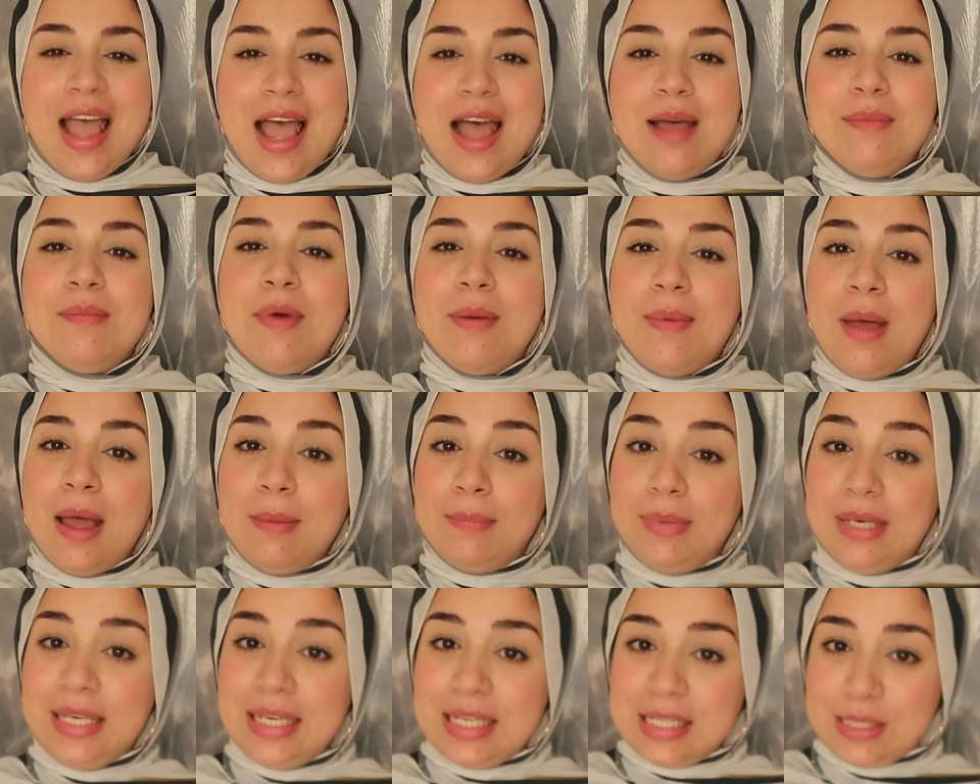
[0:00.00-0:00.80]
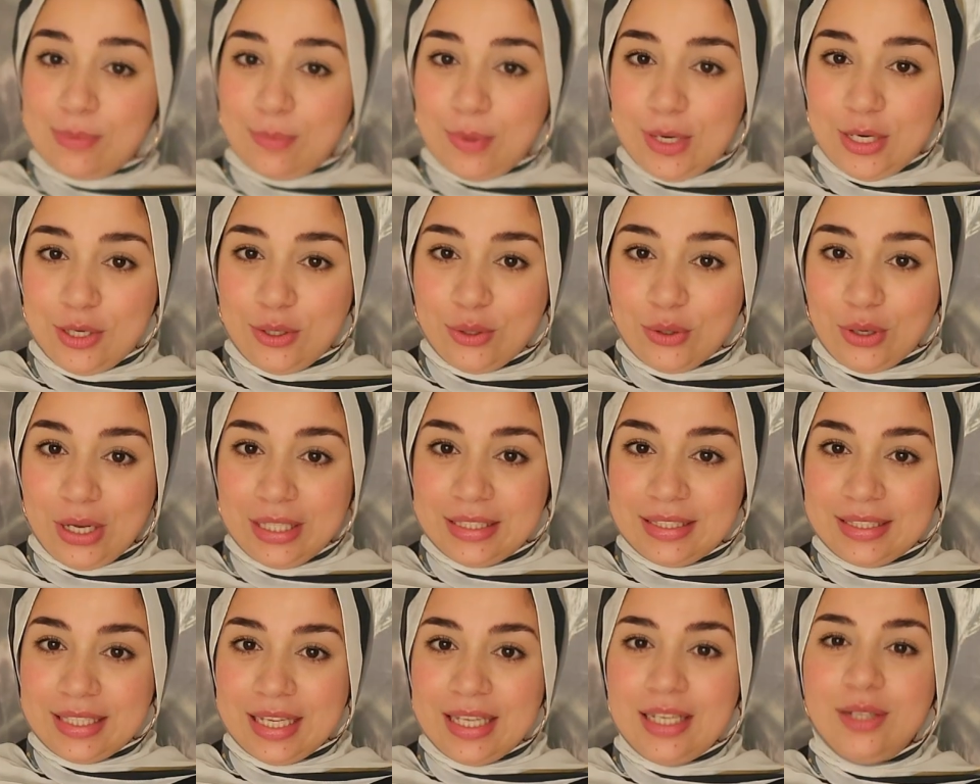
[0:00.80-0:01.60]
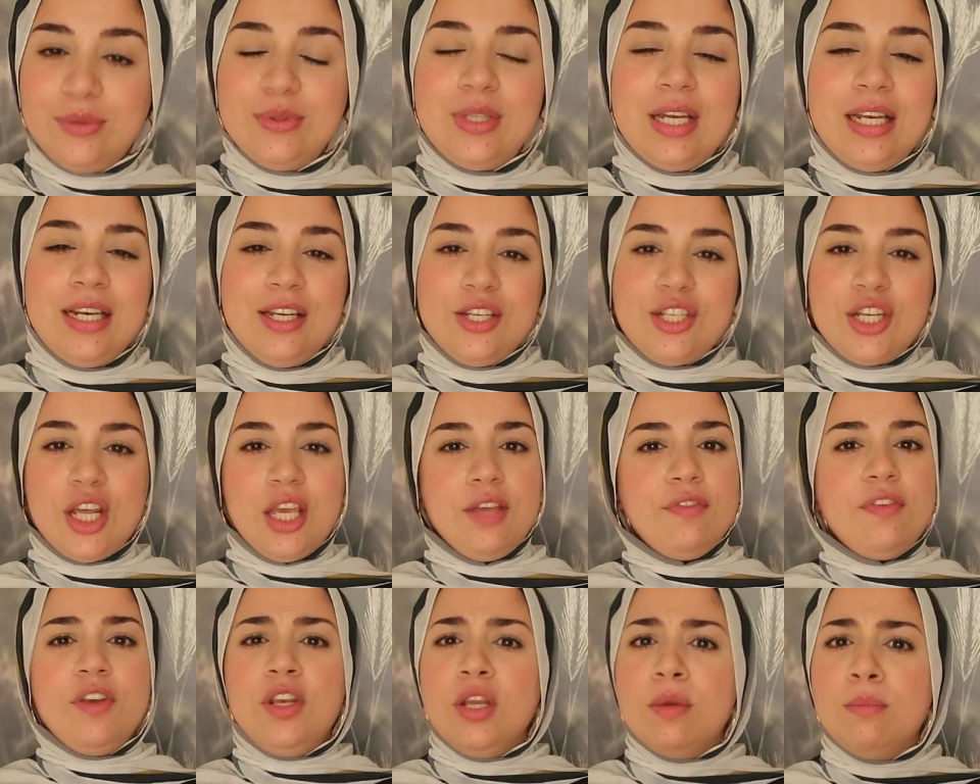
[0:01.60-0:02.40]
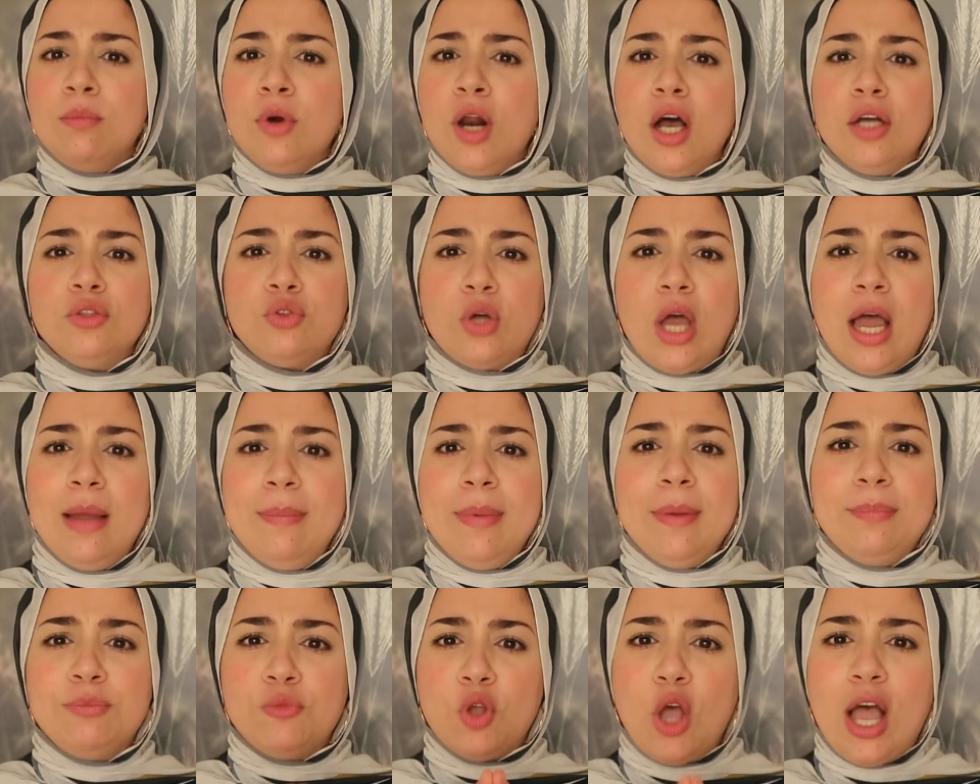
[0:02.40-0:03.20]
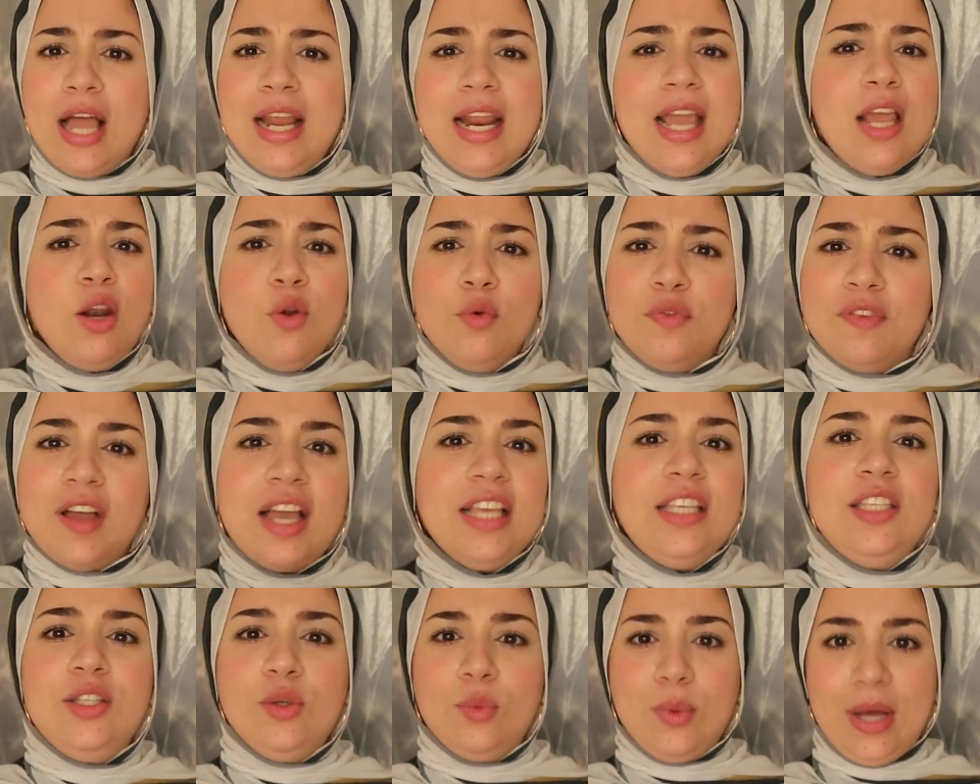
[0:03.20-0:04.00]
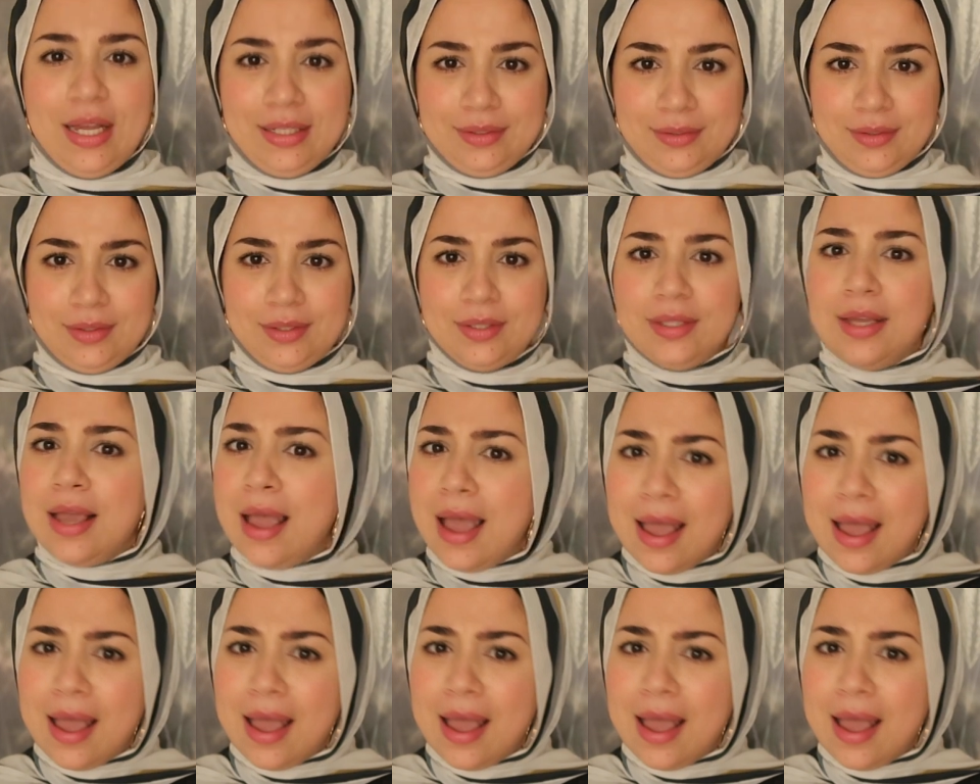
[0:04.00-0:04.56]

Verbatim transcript: اما بقى بالنسبه للنوع التاني وده اللي شايف ان مراته حبيبته حلاله في اي وقت